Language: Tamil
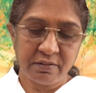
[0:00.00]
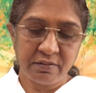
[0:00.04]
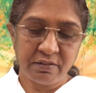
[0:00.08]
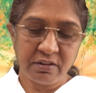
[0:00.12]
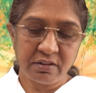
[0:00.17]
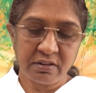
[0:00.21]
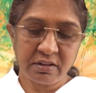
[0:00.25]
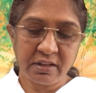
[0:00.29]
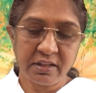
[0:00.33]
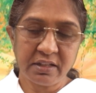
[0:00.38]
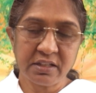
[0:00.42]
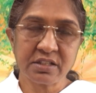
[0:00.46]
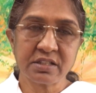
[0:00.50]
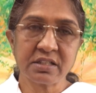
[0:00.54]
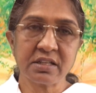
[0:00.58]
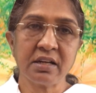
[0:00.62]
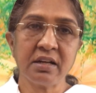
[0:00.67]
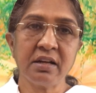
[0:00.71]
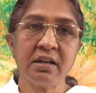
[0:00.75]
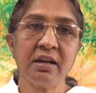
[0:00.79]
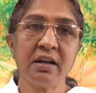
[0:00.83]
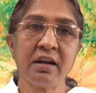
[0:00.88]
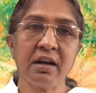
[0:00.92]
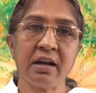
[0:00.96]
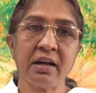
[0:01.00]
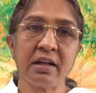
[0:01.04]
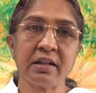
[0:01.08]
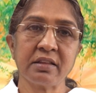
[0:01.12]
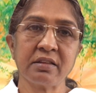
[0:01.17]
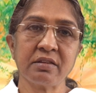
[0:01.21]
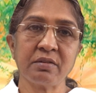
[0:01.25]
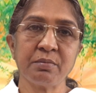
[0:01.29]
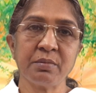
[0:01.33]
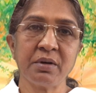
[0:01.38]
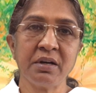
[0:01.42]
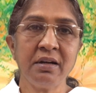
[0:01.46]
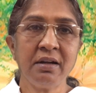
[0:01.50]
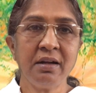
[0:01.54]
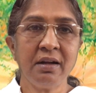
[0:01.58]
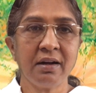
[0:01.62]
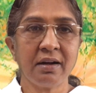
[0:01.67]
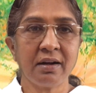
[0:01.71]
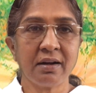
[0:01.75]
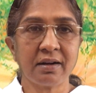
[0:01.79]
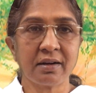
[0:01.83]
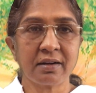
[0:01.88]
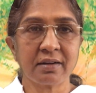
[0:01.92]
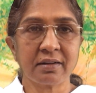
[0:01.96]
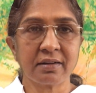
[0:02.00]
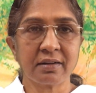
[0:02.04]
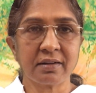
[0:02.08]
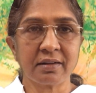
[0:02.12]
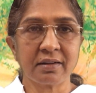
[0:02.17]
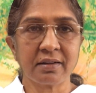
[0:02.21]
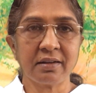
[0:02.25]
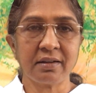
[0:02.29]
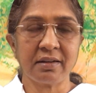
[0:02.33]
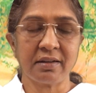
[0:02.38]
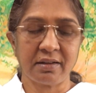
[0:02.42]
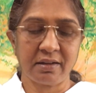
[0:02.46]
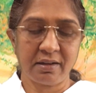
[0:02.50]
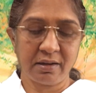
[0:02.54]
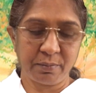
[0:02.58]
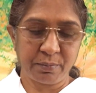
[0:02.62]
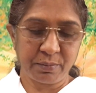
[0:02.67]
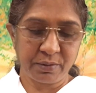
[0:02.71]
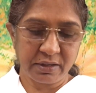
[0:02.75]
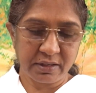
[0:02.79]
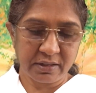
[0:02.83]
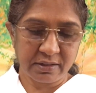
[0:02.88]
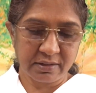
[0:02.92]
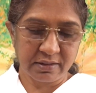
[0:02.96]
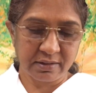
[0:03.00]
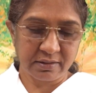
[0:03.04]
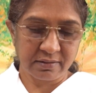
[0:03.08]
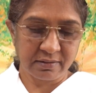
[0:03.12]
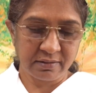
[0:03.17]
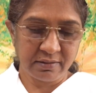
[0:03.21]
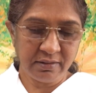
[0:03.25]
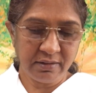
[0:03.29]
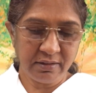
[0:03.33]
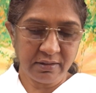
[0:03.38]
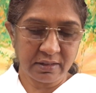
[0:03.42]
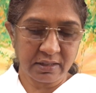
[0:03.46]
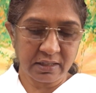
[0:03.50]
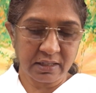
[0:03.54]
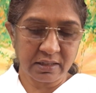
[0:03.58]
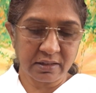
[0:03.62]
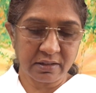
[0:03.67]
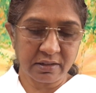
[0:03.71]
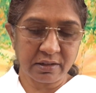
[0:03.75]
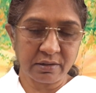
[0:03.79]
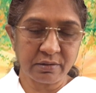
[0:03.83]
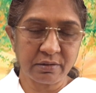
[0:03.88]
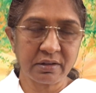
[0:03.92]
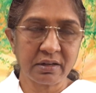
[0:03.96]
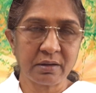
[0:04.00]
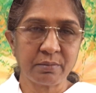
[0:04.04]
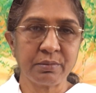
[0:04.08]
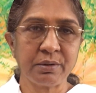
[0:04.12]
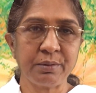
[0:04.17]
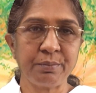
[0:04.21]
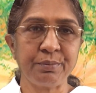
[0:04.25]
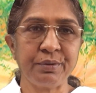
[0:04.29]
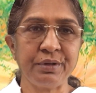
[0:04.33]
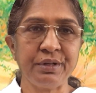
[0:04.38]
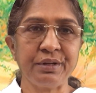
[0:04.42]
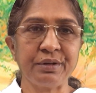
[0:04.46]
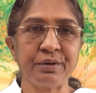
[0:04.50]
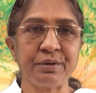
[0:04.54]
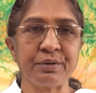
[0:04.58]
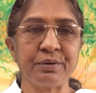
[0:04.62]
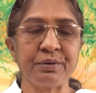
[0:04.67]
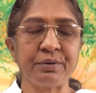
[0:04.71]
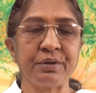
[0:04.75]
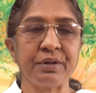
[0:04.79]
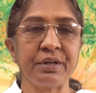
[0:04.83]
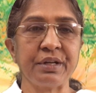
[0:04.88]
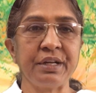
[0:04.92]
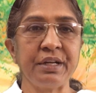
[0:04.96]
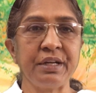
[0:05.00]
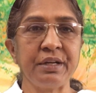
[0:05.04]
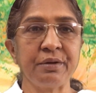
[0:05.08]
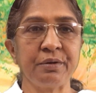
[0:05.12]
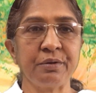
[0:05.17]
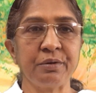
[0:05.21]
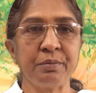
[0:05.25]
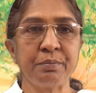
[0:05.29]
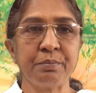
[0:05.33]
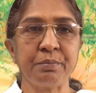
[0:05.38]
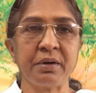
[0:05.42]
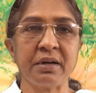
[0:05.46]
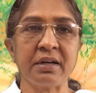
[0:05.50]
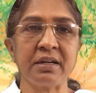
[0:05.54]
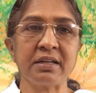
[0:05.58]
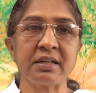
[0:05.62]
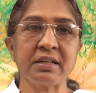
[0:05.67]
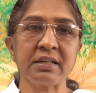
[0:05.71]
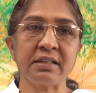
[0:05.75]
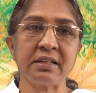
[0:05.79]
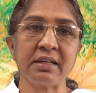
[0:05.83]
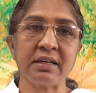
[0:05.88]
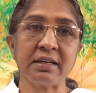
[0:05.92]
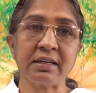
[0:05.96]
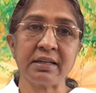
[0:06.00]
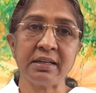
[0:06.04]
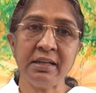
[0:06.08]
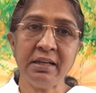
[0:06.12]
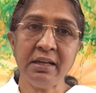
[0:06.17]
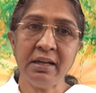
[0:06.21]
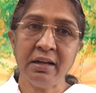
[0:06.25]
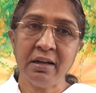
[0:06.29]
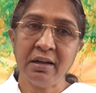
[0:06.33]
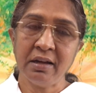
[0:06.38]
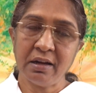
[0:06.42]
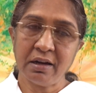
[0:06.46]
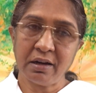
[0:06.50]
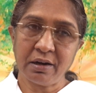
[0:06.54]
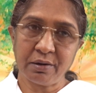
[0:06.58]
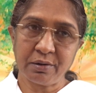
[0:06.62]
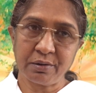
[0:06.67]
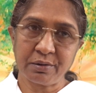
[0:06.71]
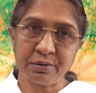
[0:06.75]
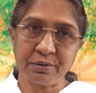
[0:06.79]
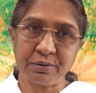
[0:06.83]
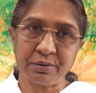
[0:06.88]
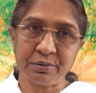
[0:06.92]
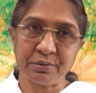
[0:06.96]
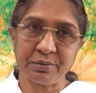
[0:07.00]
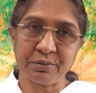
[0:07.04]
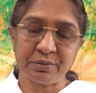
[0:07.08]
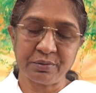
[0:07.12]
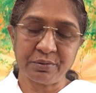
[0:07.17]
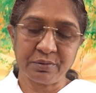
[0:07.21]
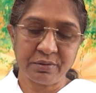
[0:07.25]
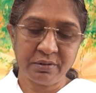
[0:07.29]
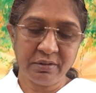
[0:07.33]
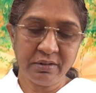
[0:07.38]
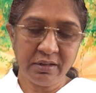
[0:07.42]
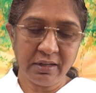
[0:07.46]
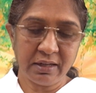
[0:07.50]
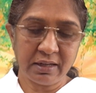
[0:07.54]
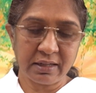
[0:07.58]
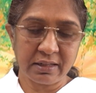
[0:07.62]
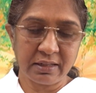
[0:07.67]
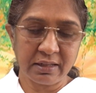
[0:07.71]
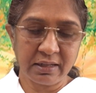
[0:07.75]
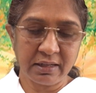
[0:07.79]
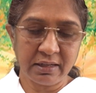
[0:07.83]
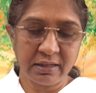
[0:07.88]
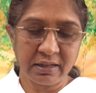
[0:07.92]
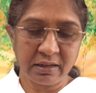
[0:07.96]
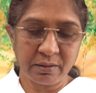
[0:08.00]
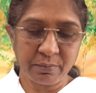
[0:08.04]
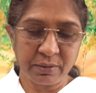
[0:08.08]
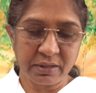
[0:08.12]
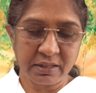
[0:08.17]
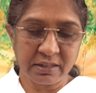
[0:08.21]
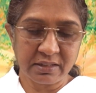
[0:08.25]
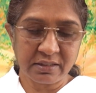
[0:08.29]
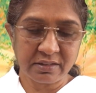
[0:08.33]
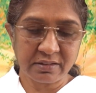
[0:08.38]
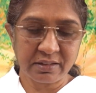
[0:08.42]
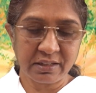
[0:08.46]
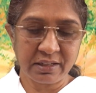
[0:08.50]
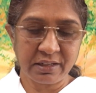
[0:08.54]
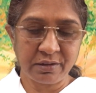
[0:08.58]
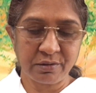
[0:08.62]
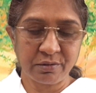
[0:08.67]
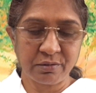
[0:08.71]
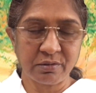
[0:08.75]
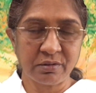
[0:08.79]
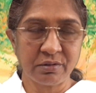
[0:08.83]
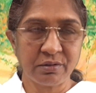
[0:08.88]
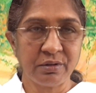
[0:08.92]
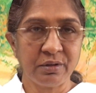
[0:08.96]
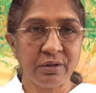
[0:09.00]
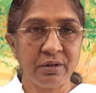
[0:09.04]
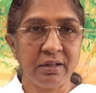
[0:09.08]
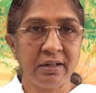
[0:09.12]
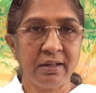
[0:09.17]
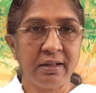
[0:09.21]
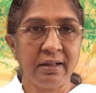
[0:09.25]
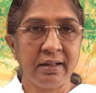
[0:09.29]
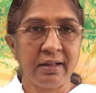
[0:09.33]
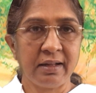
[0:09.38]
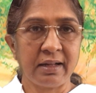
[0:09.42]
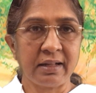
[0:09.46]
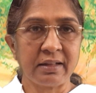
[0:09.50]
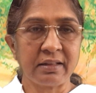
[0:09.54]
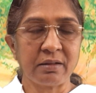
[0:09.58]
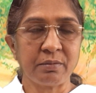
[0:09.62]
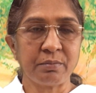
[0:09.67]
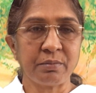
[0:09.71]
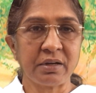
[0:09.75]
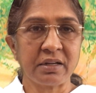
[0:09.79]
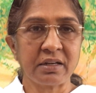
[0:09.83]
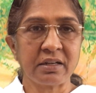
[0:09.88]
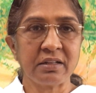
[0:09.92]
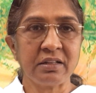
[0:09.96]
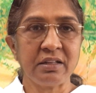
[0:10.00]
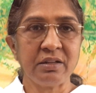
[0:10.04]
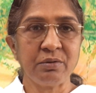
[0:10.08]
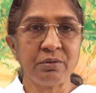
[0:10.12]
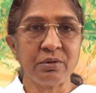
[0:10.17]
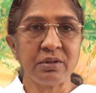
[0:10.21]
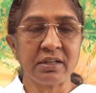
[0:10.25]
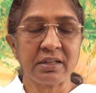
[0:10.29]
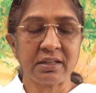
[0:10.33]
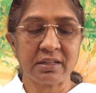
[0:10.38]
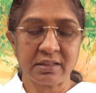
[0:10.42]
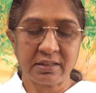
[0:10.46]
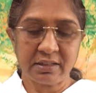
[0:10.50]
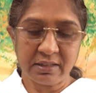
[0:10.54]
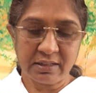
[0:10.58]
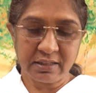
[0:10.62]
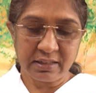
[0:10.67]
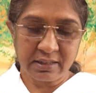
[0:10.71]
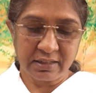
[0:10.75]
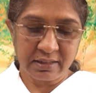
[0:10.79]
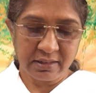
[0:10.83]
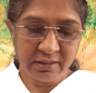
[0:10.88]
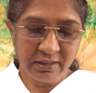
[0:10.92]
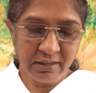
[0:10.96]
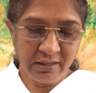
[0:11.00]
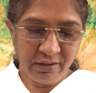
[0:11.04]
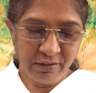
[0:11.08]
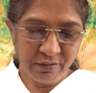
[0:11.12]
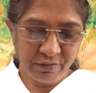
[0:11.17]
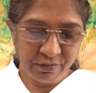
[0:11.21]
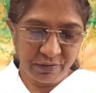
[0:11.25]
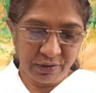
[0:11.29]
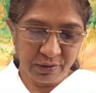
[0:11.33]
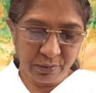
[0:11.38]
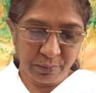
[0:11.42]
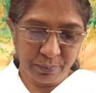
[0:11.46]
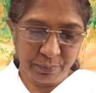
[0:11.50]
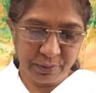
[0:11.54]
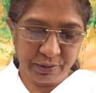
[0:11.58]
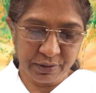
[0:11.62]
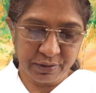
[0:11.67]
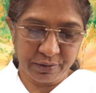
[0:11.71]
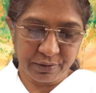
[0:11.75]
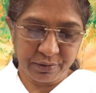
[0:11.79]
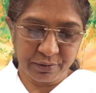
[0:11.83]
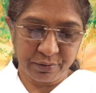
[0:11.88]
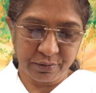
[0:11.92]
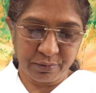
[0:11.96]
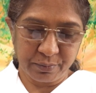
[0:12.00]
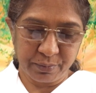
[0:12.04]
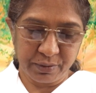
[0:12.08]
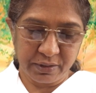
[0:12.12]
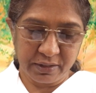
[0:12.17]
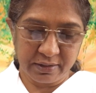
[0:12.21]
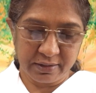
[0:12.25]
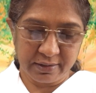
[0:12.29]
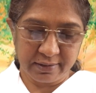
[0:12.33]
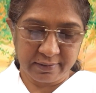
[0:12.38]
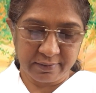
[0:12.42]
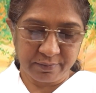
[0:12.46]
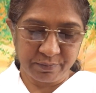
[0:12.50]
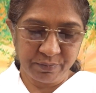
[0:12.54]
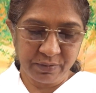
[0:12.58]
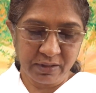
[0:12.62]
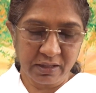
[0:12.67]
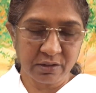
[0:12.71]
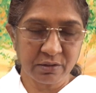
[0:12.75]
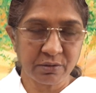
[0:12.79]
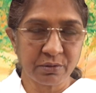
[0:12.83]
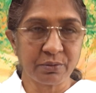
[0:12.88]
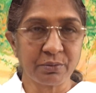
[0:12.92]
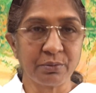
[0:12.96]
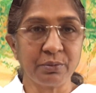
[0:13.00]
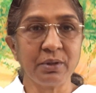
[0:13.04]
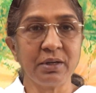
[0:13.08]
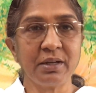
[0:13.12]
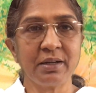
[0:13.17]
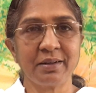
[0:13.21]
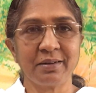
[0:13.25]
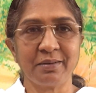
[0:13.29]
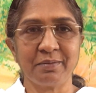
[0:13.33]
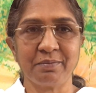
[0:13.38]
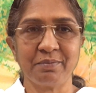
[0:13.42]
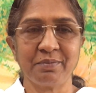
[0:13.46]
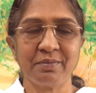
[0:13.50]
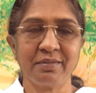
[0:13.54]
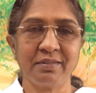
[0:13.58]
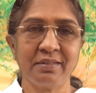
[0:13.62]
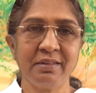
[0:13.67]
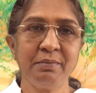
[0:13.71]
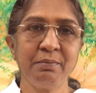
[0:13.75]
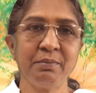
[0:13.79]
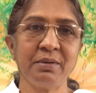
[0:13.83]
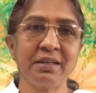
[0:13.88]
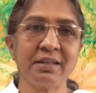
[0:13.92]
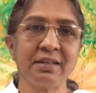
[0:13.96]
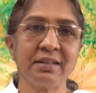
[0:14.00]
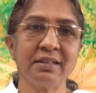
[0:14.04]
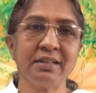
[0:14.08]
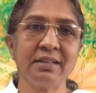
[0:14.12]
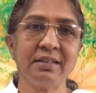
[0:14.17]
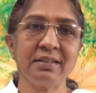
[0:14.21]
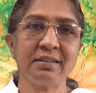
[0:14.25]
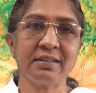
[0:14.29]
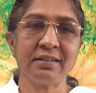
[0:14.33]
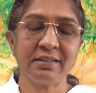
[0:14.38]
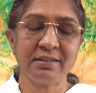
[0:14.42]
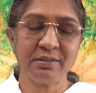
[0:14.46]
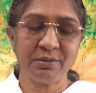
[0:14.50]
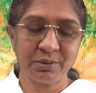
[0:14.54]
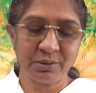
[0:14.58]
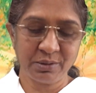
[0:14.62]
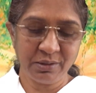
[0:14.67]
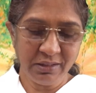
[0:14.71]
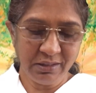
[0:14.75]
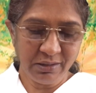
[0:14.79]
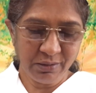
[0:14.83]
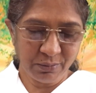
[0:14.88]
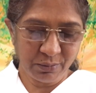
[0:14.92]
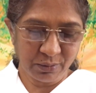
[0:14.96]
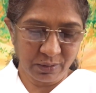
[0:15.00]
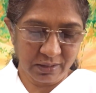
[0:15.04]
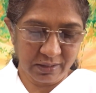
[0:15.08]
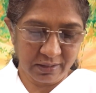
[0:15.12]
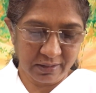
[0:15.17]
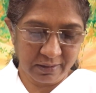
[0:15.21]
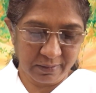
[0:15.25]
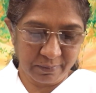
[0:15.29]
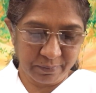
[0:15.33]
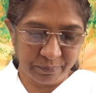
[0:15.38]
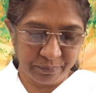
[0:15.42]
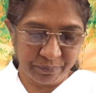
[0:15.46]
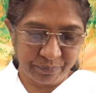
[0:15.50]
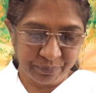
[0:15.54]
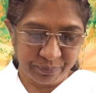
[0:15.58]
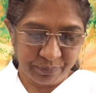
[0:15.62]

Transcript: விசேஷ ஆத்மா ஆகுங்க அப்படின்றது நடித்தாலும் நம்ம எப்படி இருக்கணும் ஹீரோ பாட்டுதாரி ஆகணும் அதுக்கு நாம் என்ன செய்யணும் அந்த மறதி உலகத்திலிருந்து விடுபடணும் அப்படின்றது அது ஒரு உலகம் மறதின்றது ஒரு உலகம்